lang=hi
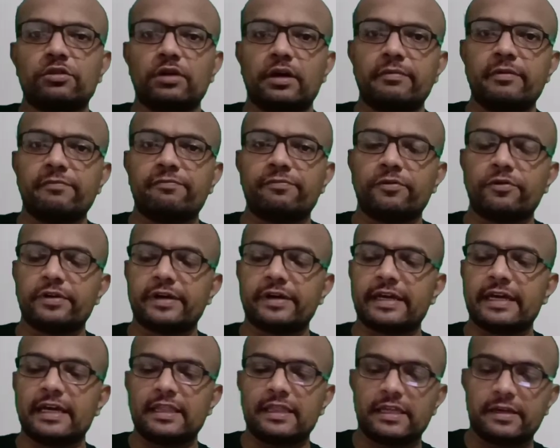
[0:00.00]
तो अभी फ़ोन
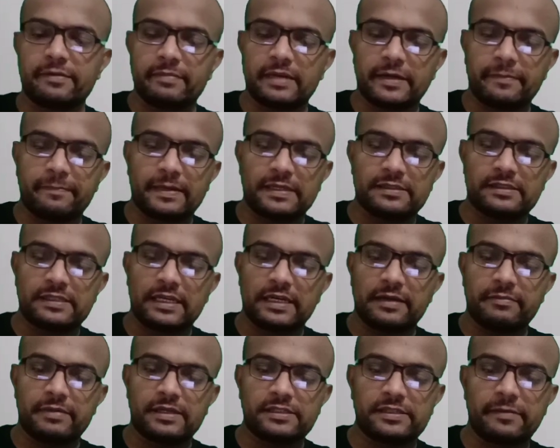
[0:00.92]
के अंदर मेरे पास
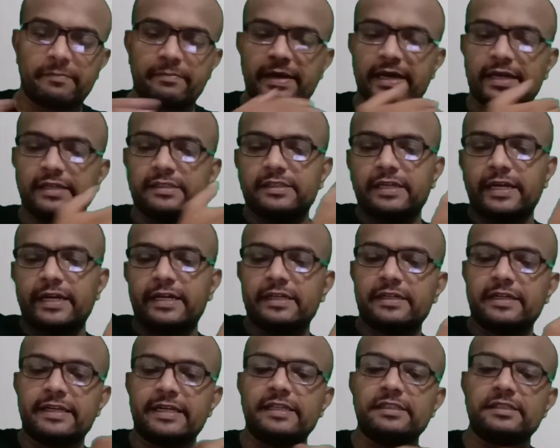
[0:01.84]
सिलेबस है बैक साइड
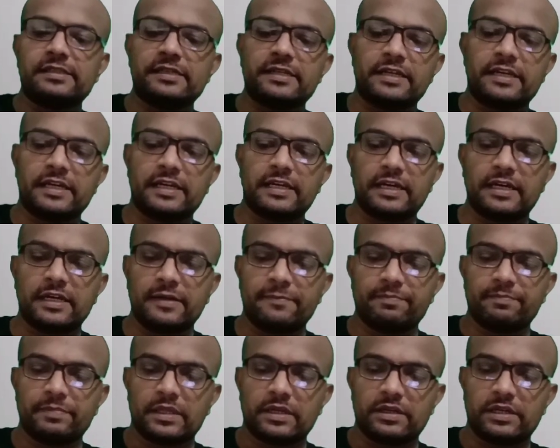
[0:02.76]
ग्रीन स्क्रीन है
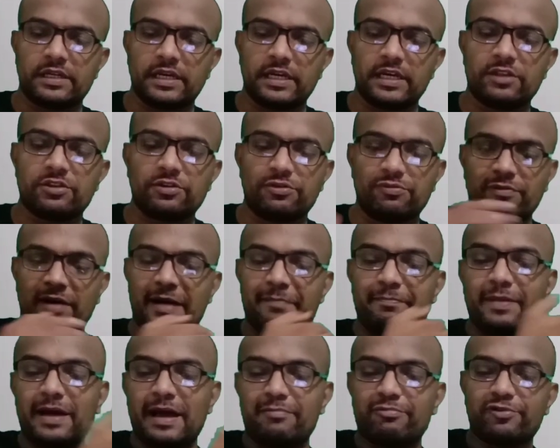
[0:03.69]
ठीक है तो वहाँ
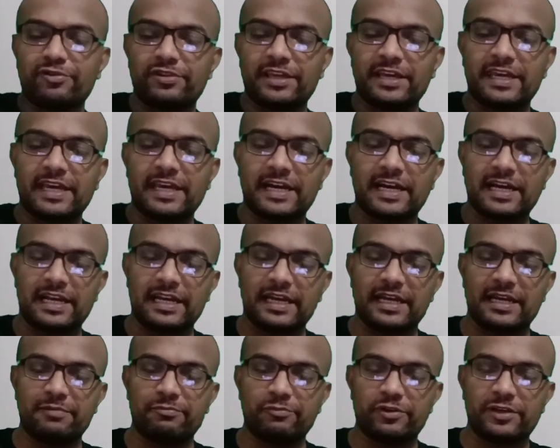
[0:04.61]
पे आपको दिखेगा
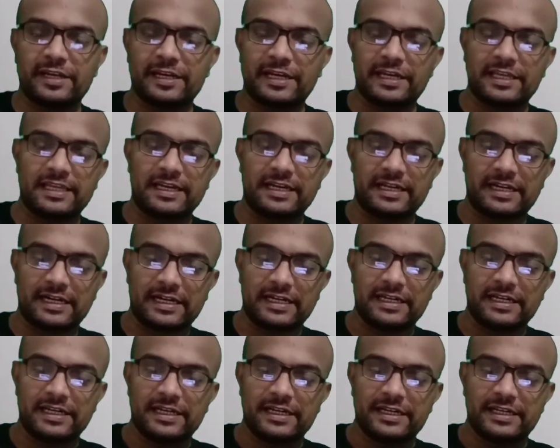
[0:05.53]
लेकिन मुझे नहीं दिख रहा
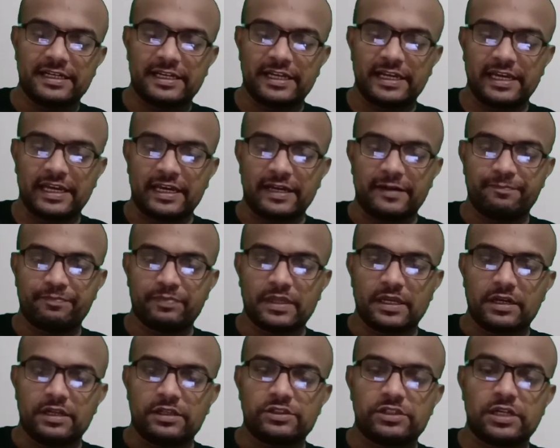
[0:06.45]
ठीक है
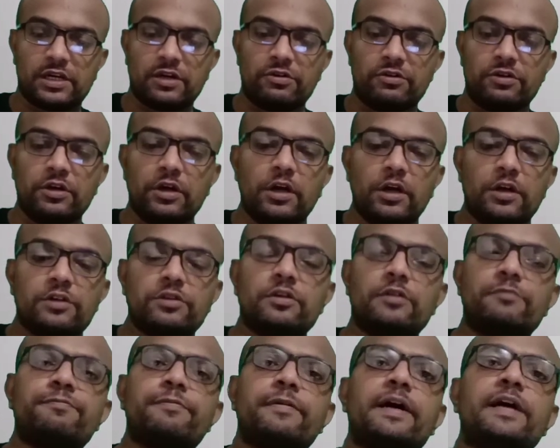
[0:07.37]
चलो
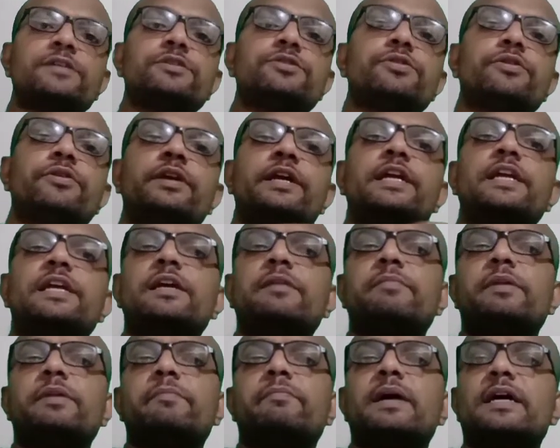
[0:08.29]
तो फर्स्ट यूनिट की
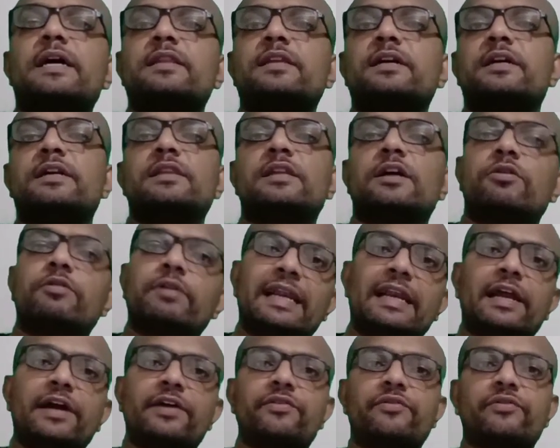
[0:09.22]
मैं बात करता हूँ
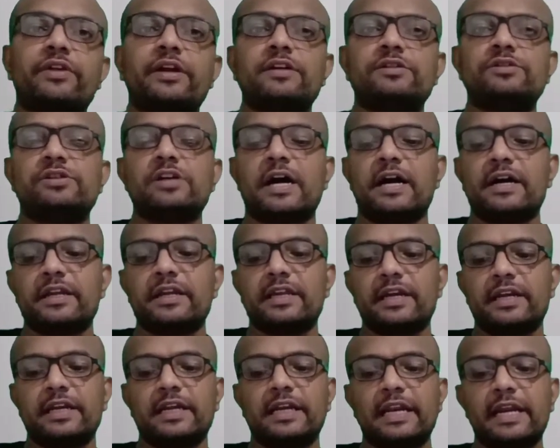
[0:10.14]
इलेक्ट्रिक चार्ज
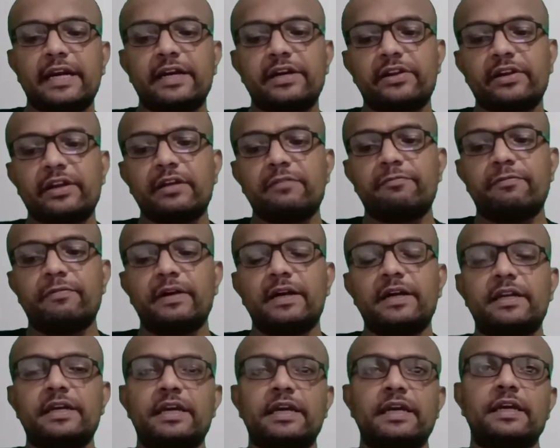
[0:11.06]
एंड इलेक्ट्रिक
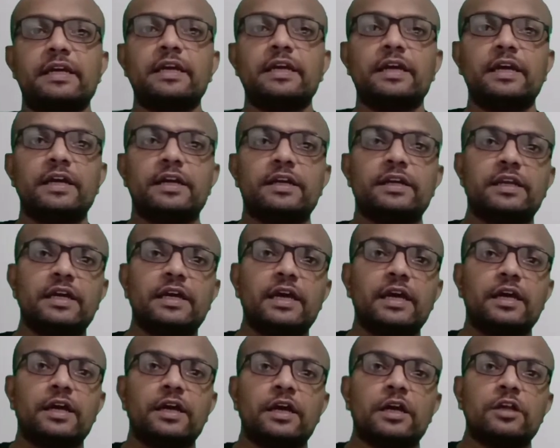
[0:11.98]
फील्ड की ठीक
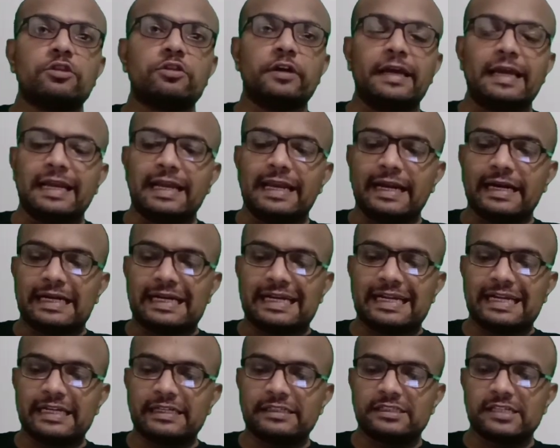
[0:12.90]
है तो
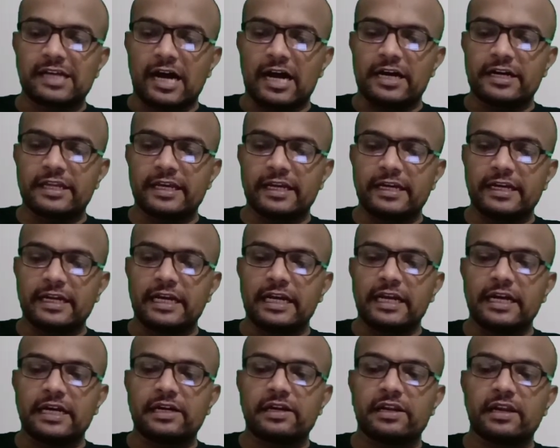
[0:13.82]
इलेक्ट्रिक चार्ज एंड
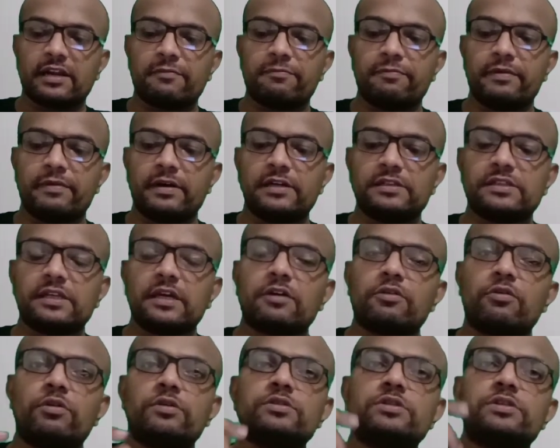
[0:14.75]
इलेक्ट्रिक फील्ड से
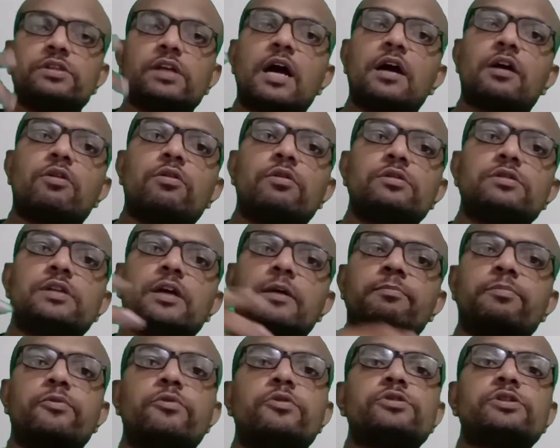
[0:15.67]
कौन सा कौन सा
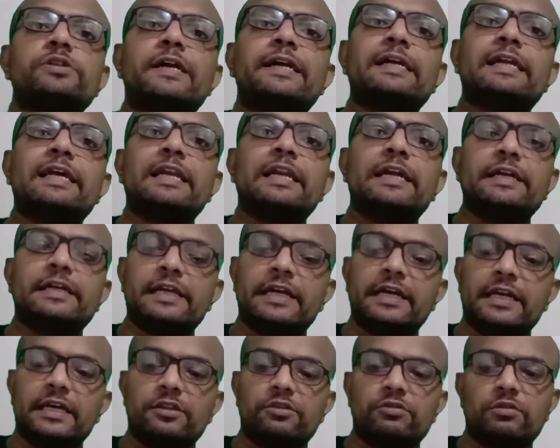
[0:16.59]
पोर्शन
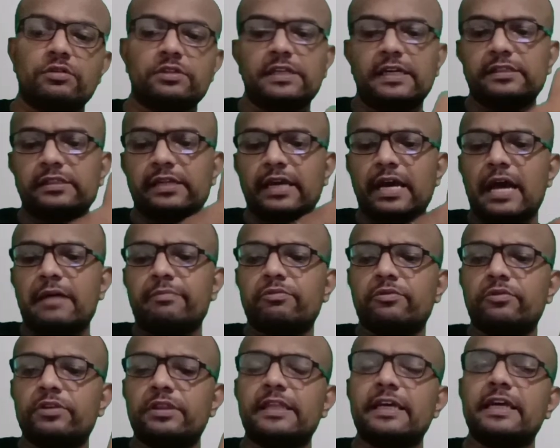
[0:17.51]
डिलीटेड है तो जैसे
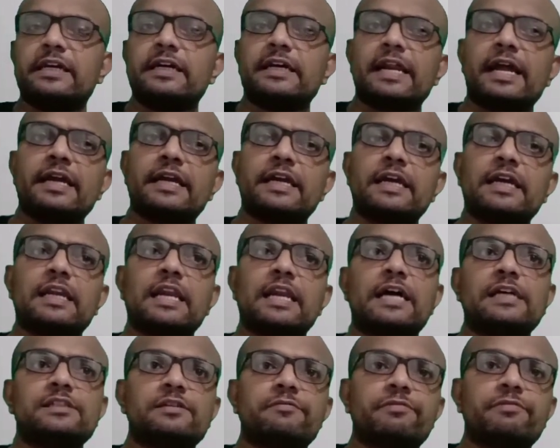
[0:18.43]
आपको दिख रहा है कि
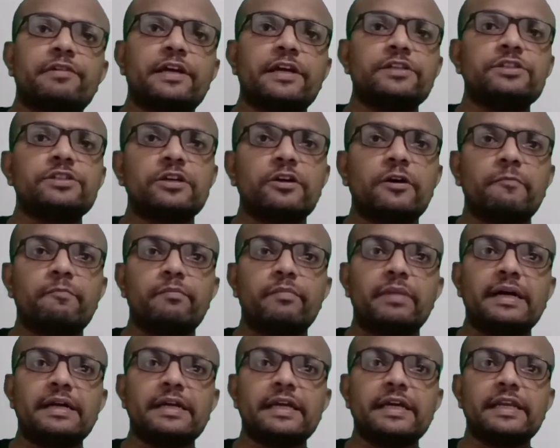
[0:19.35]
क्लासिफिकेशन ऑफ
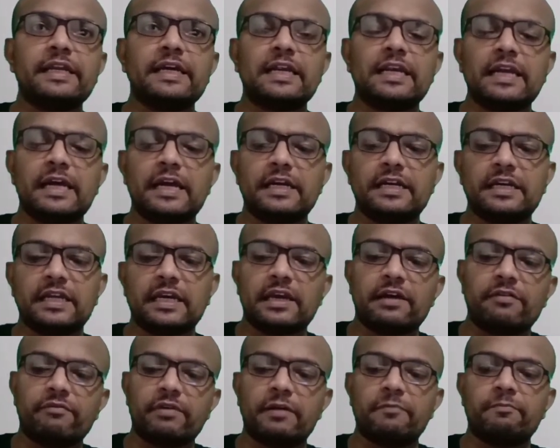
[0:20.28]
मटेरियल है ठीक
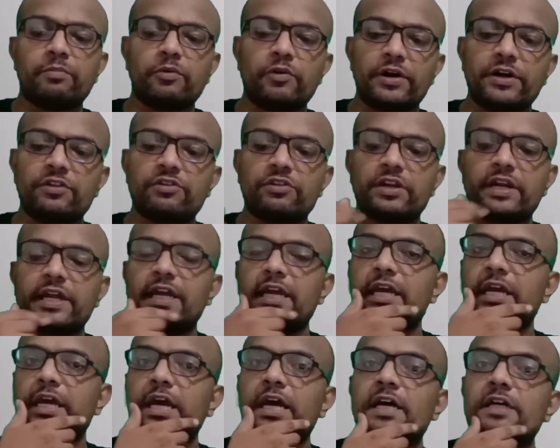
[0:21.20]
है
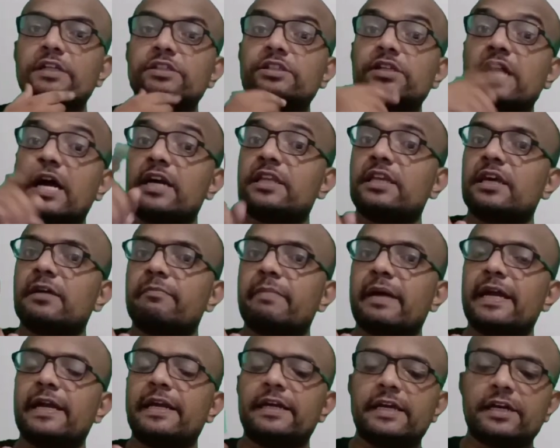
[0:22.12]
1.3 चार्जिंग
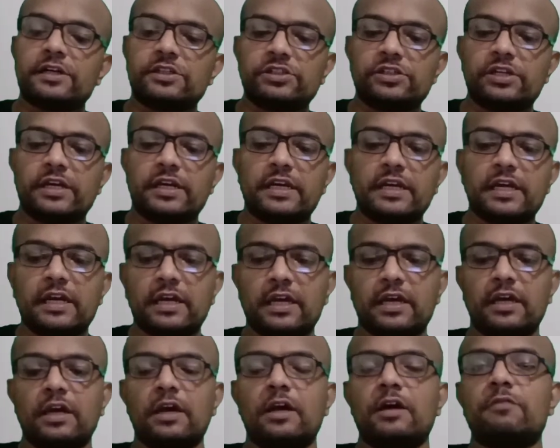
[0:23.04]
बाय इंडक्शन है
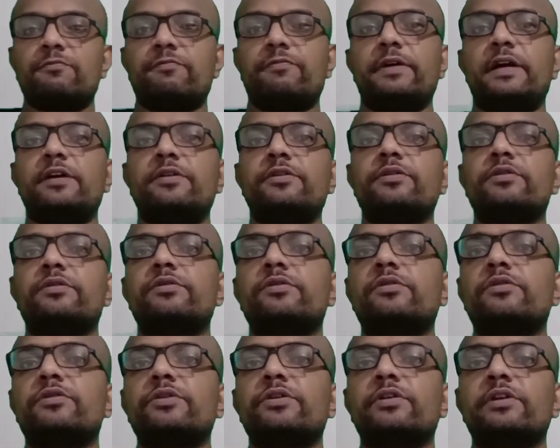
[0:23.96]
फील्ड ड्यू
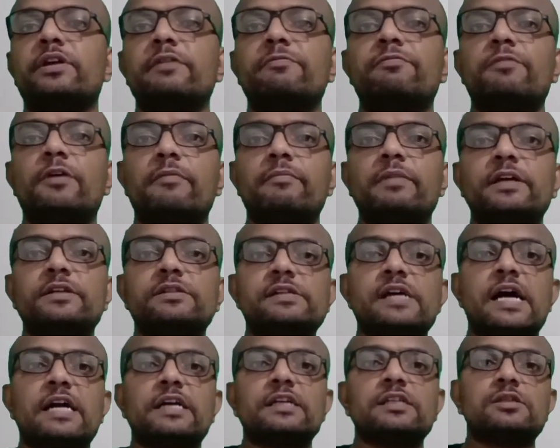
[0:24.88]
टू यूनिफॉर्मली
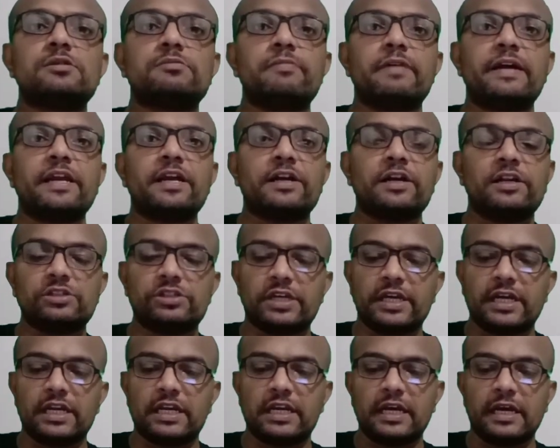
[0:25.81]
चार्ज स्पेरिकल
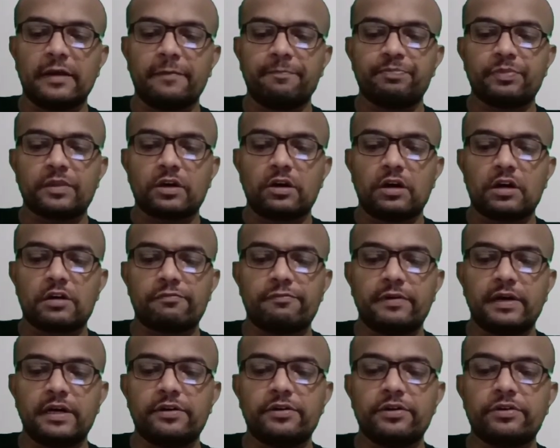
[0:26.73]
शेल है और
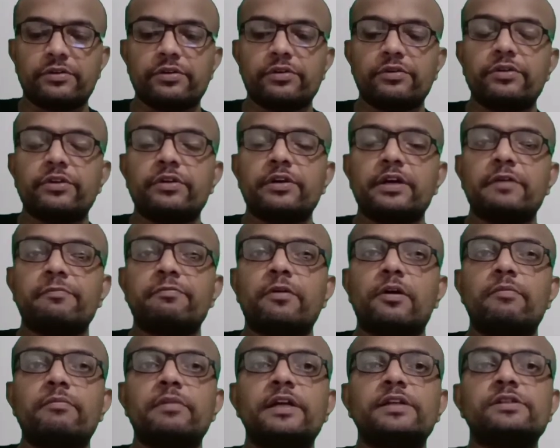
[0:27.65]
फील्ड ड्यूटी
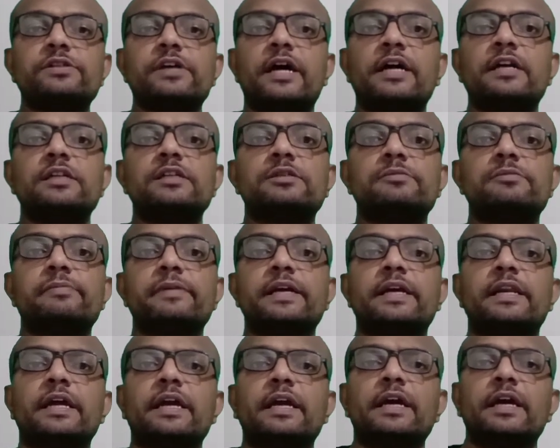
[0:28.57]
यूनिफॉर्मली चार्ज
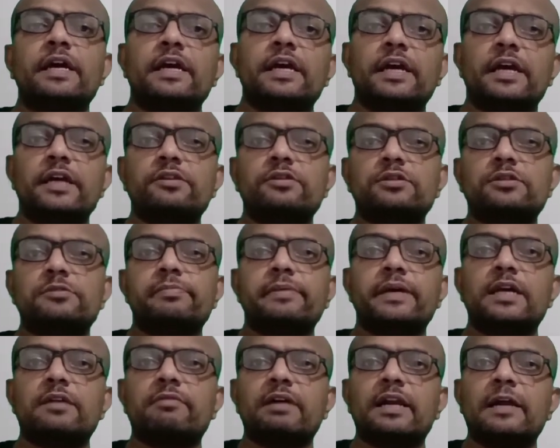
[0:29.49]
स्पीयर है ये जो
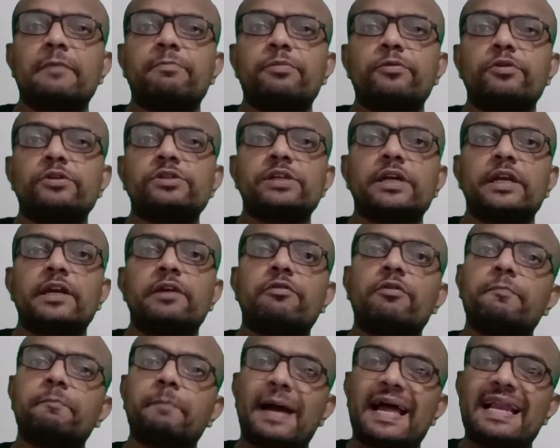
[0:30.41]
स्पीयर वाला पोर्शन है
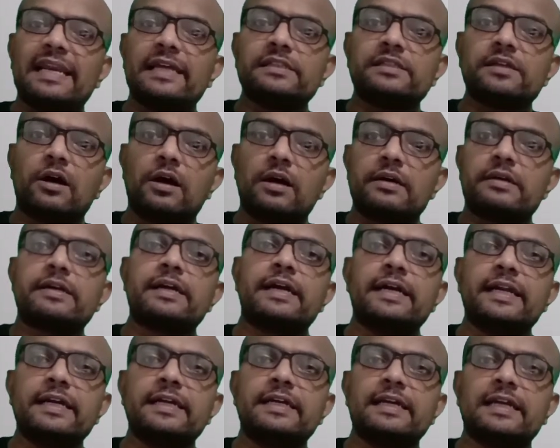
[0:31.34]
वो पहले से
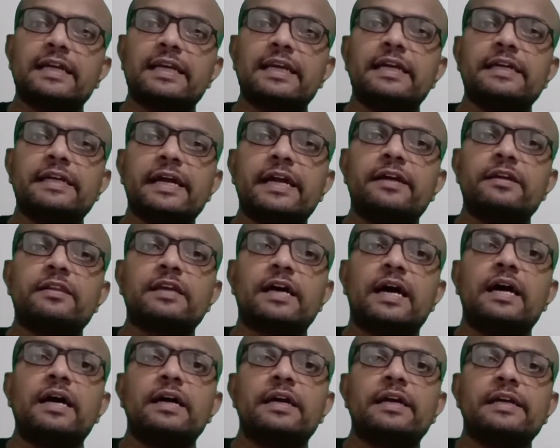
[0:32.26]
ऑलरेडी डिलीटेड
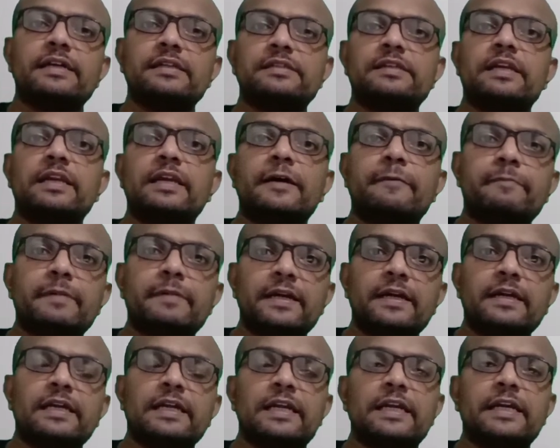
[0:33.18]
था इसीलिए
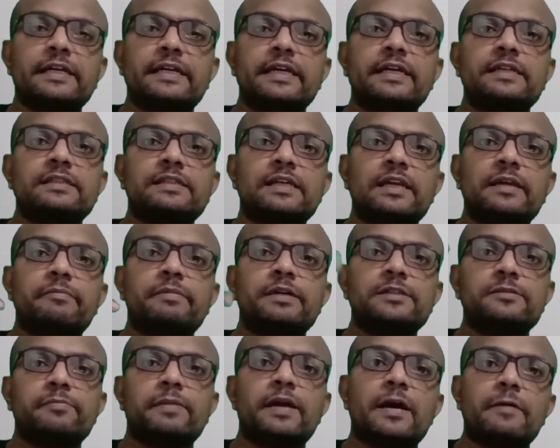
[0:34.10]
अपने डिलीटेड
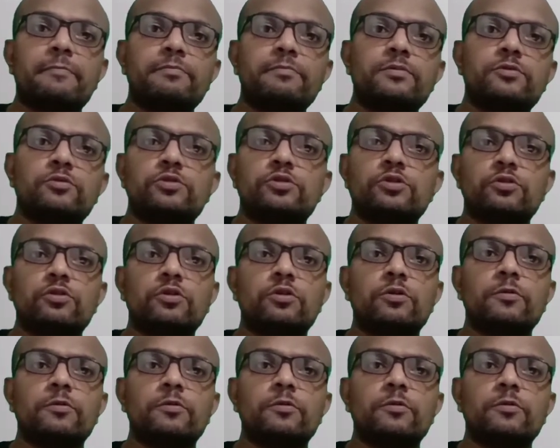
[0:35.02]
सिलेबस में आप जो